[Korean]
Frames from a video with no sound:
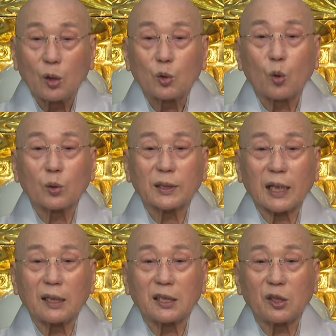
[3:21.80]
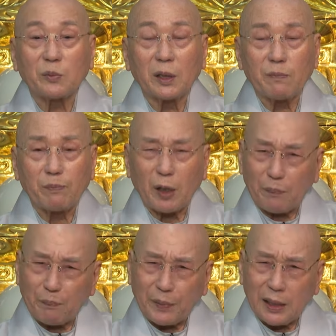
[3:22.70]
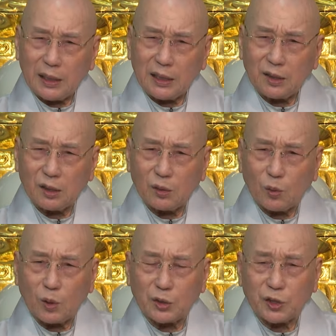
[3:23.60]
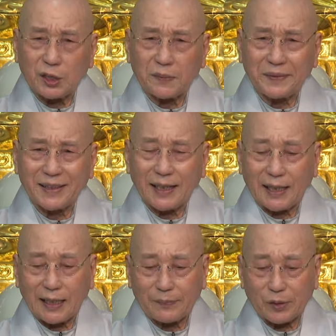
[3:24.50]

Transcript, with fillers: 농사를 지으면 몇 배의 이득을 올릴 수 있습니까?